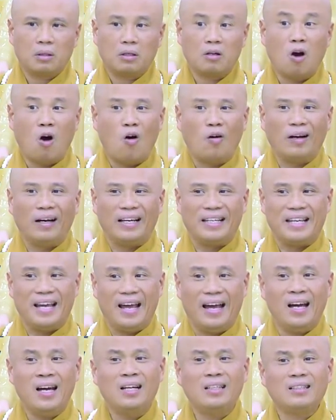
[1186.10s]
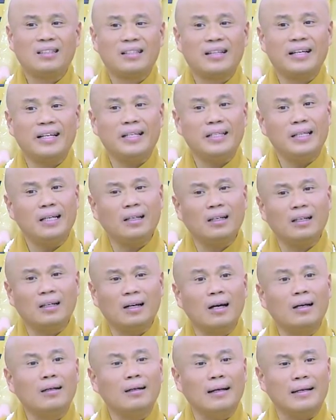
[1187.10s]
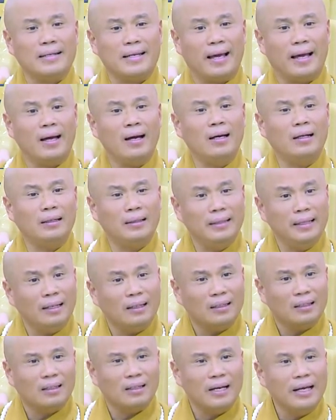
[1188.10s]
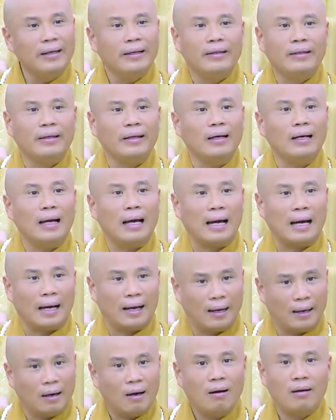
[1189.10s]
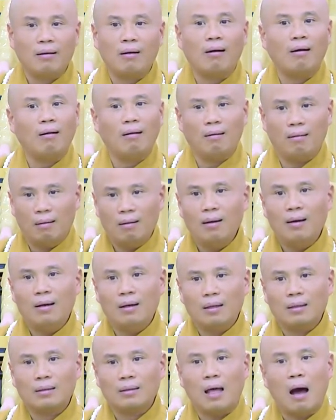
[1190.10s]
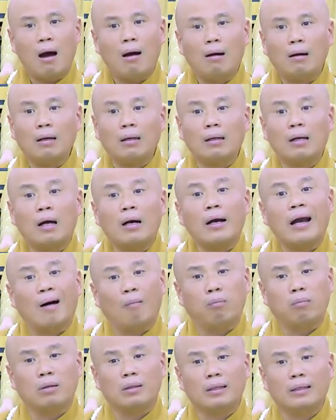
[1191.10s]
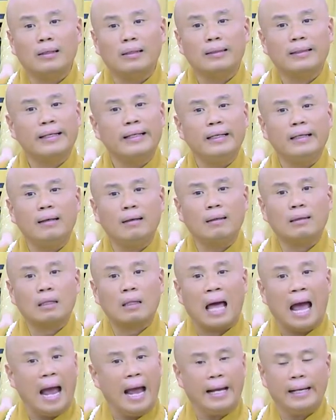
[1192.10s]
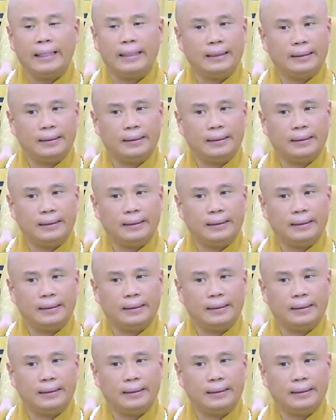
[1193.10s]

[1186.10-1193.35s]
Ngồi là dễ hít khí nhất, đứng là dễ hít nhất, đi chỉ là hơi khó. Thân nó động cho nên khí nó tản.